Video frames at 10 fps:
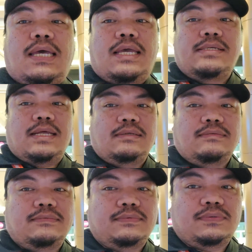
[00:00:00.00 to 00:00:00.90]
ayos
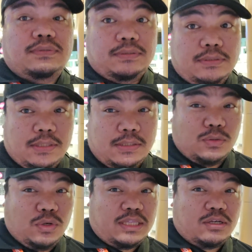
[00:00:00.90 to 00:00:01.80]
lang.
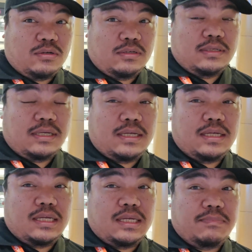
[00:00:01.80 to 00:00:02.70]
Sulit ang
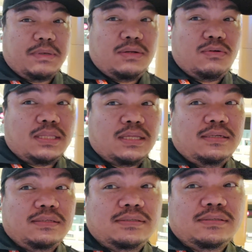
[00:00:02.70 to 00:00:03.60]
uh, ah, pag natin.